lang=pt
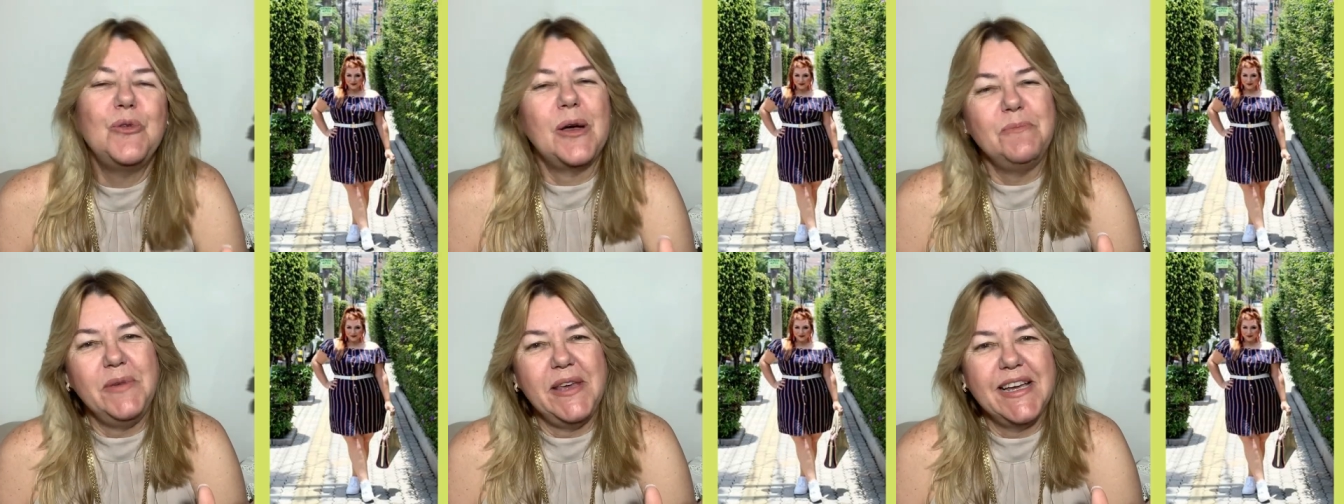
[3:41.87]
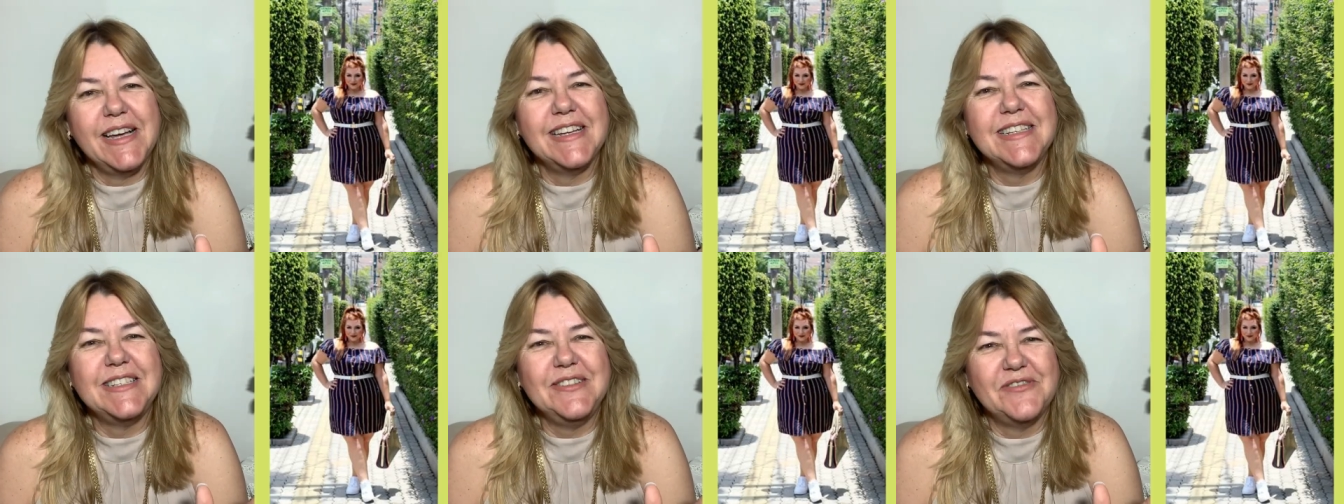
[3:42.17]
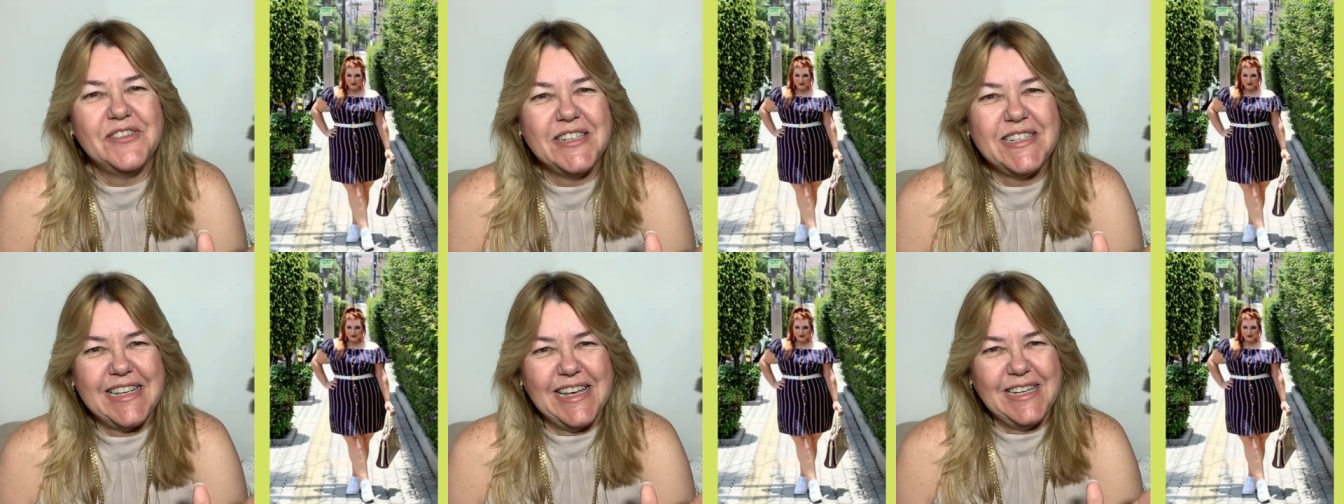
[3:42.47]
amigas de
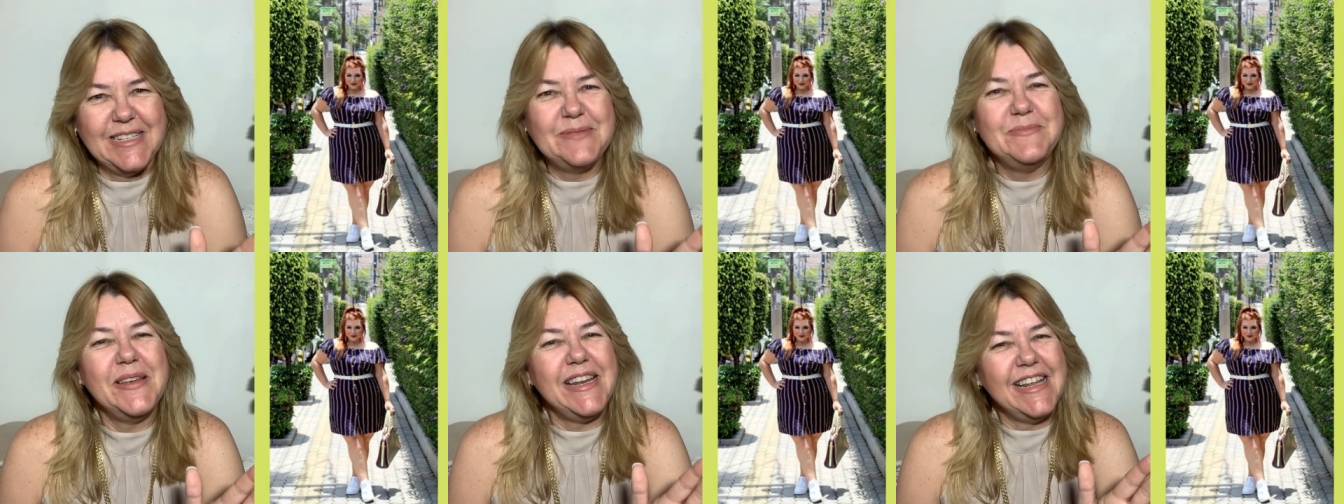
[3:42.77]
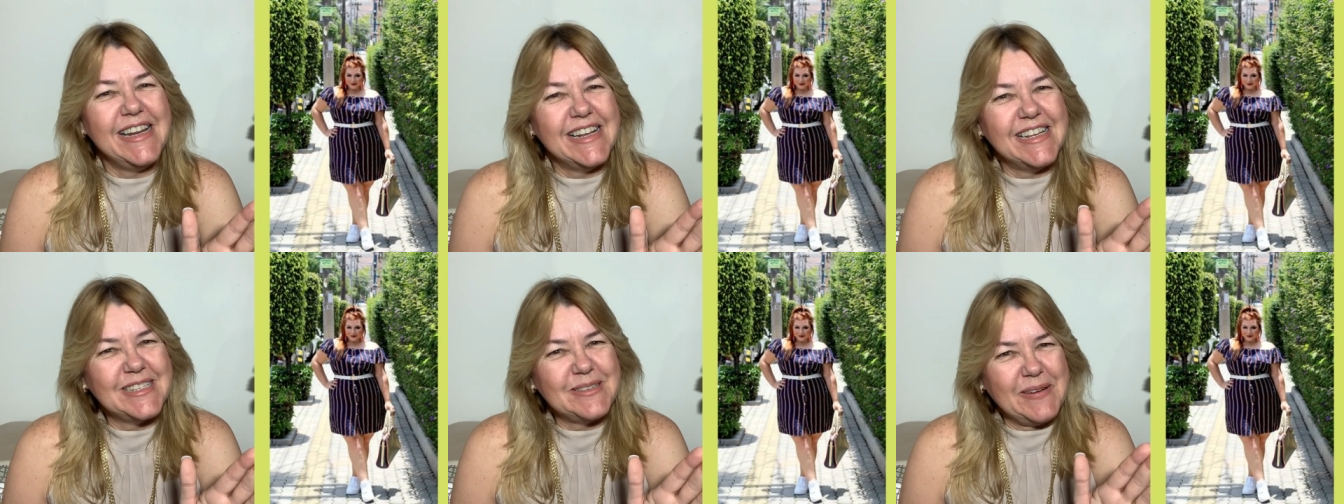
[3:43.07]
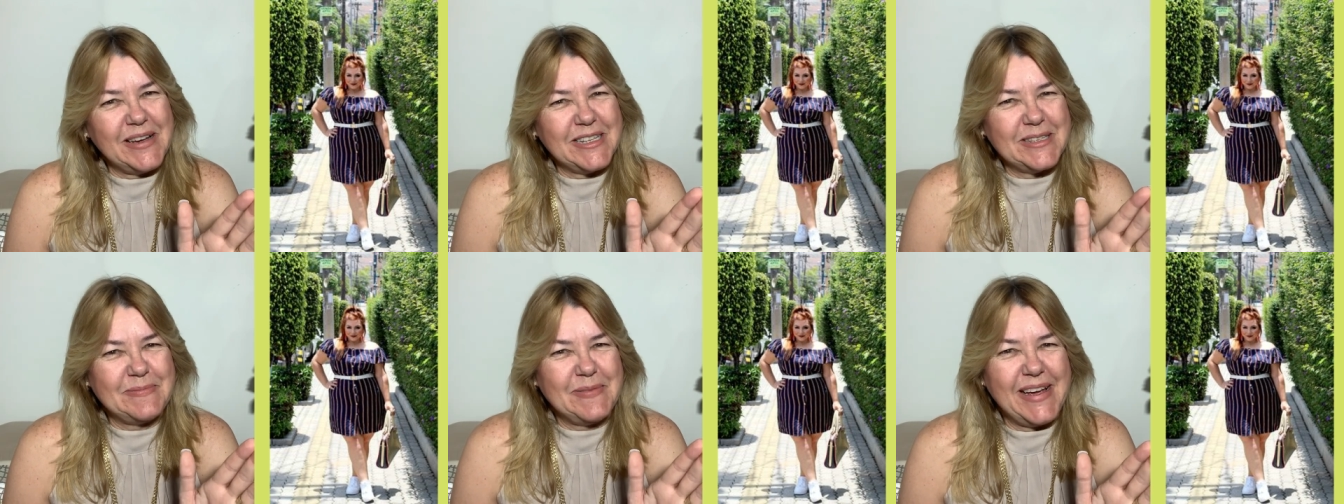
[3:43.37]
vocês, meninas
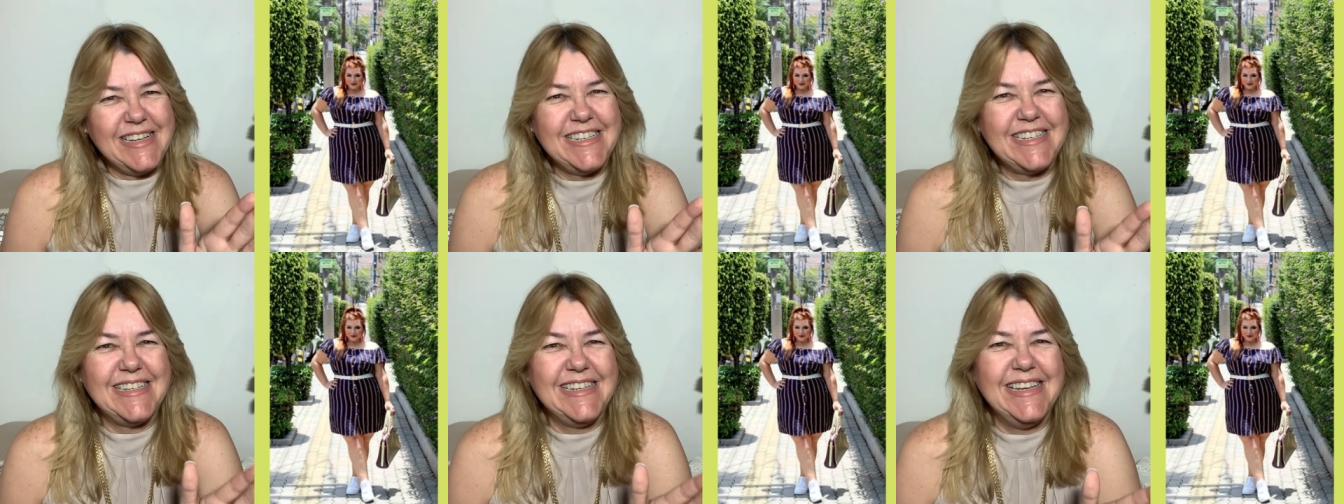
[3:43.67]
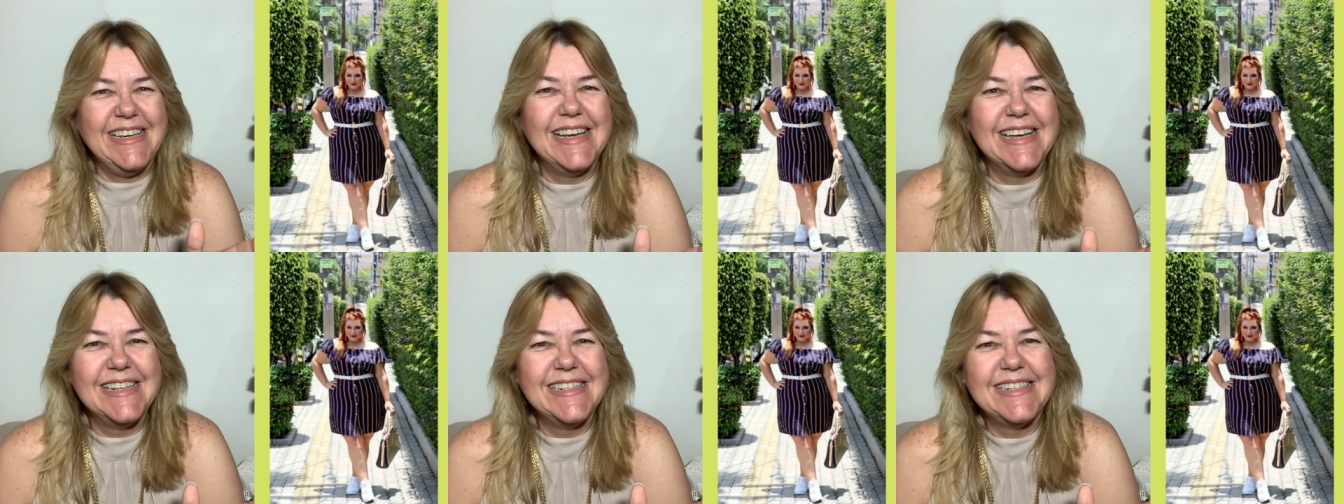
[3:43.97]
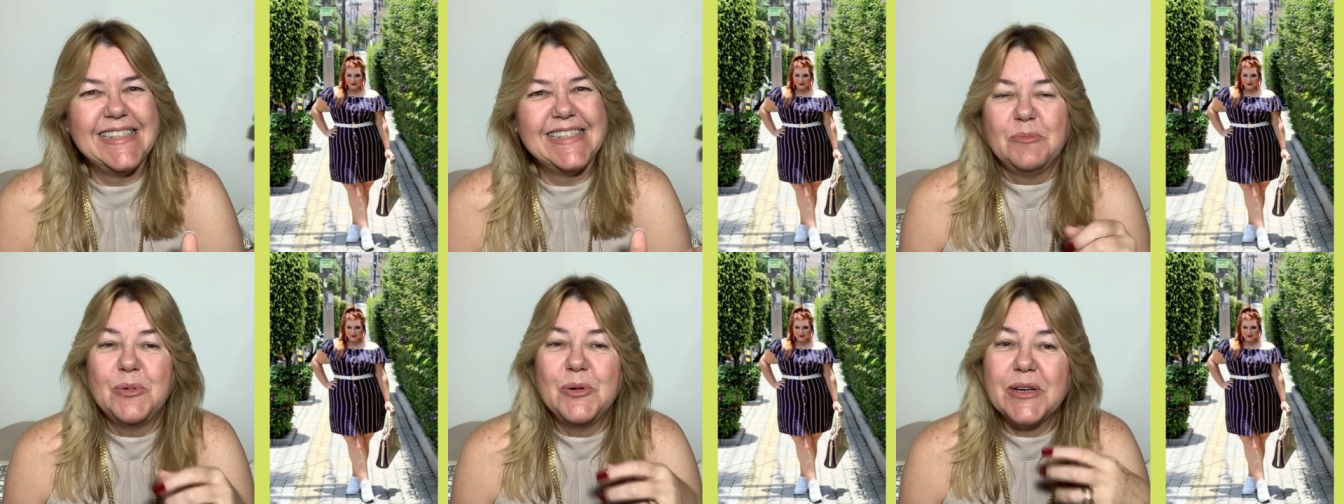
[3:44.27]
mais
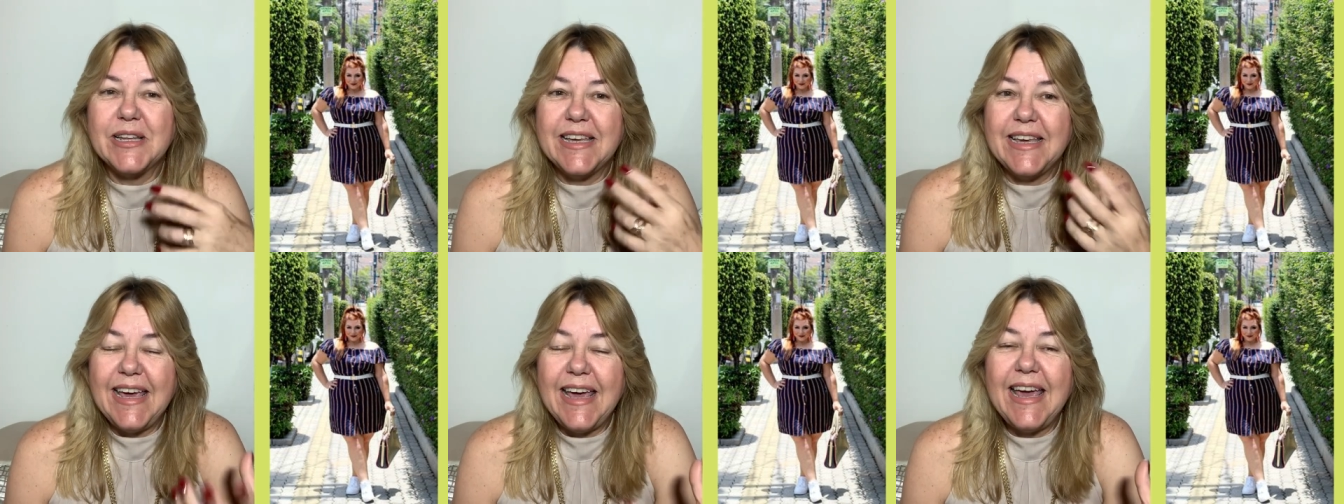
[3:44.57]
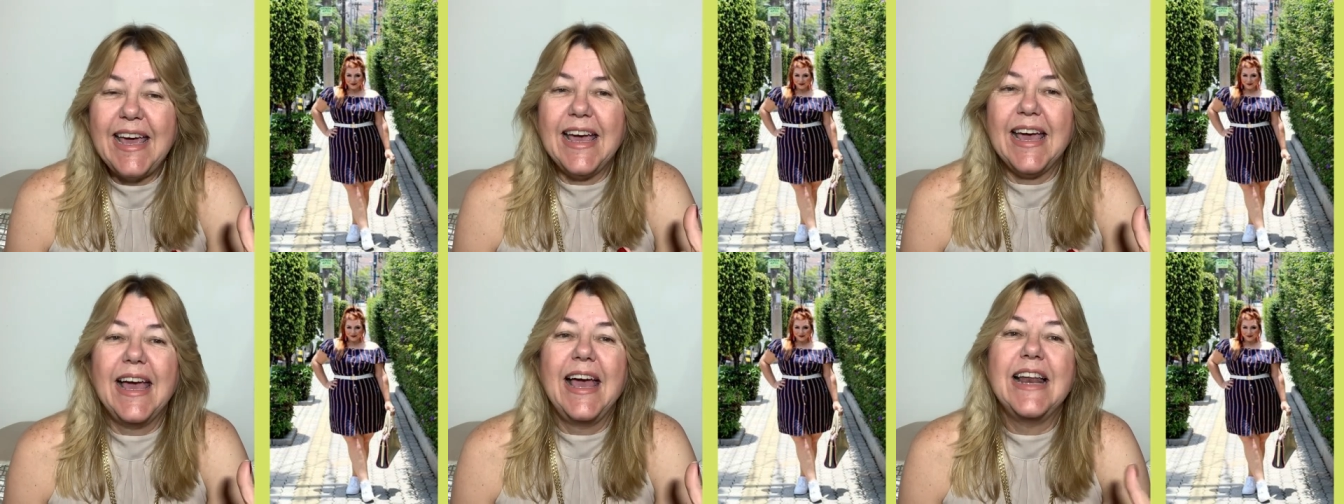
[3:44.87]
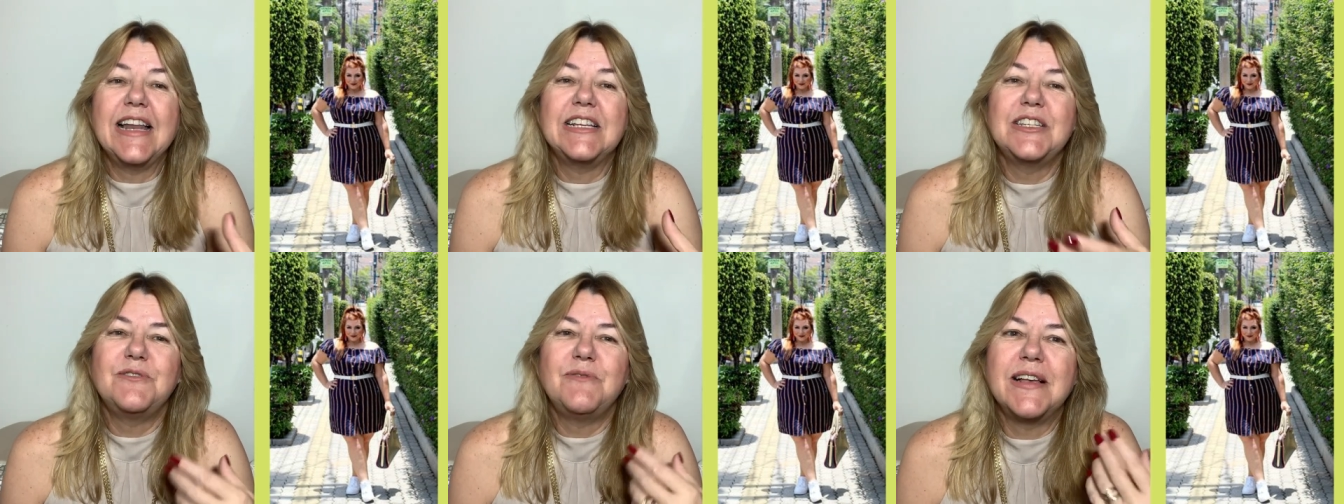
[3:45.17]
baixinhas, porque
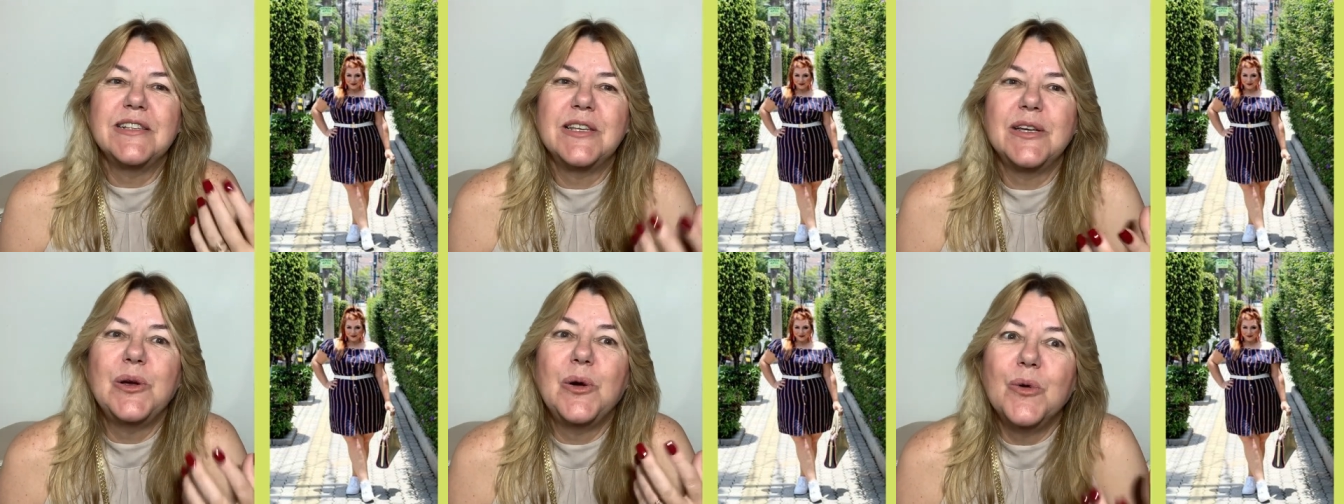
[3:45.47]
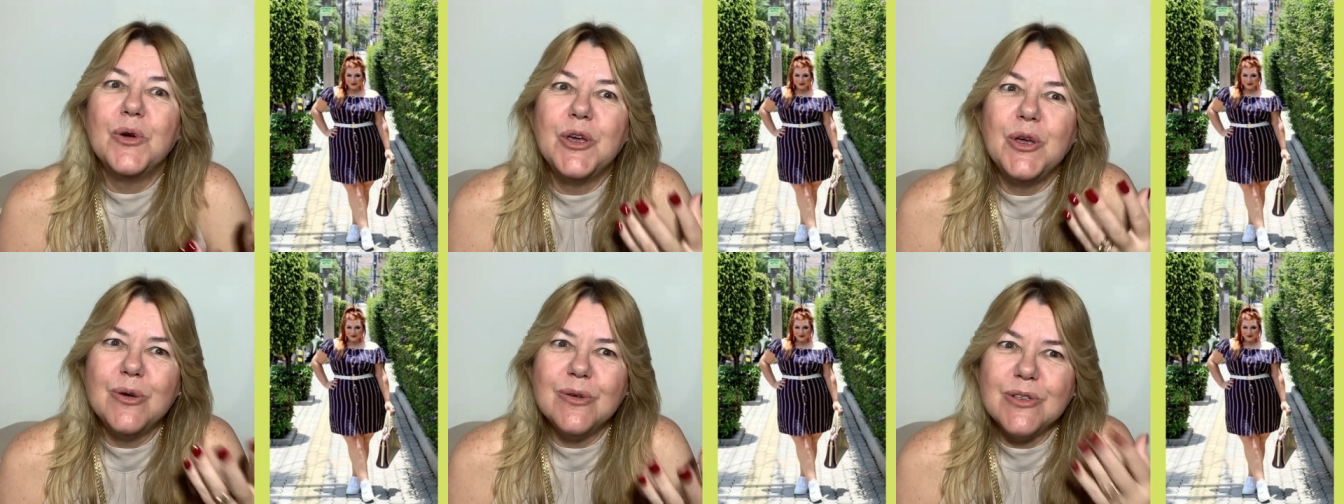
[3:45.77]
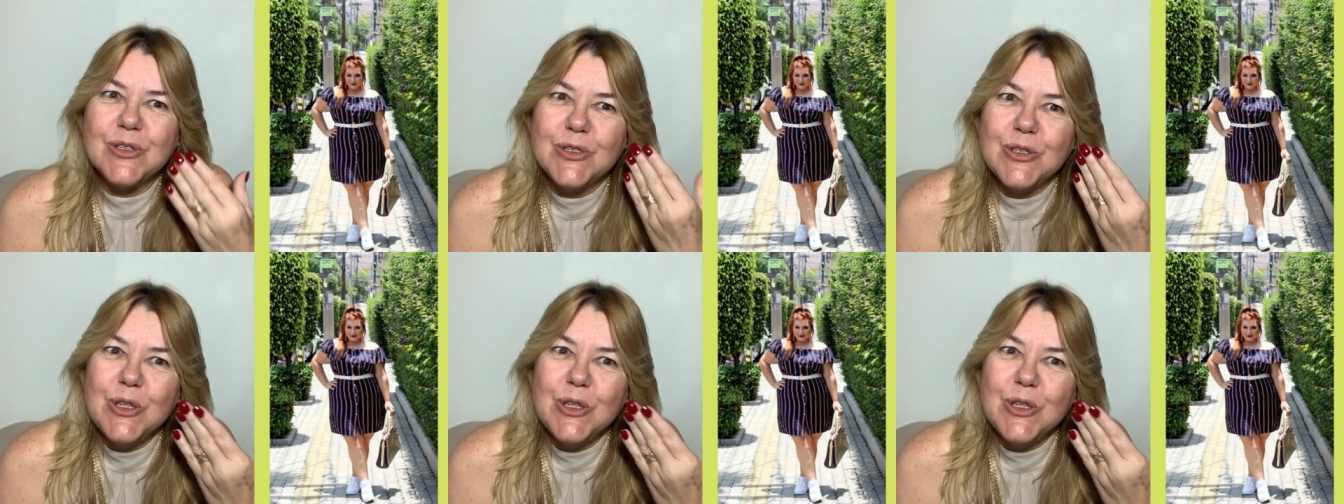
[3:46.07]
elas fazem com que os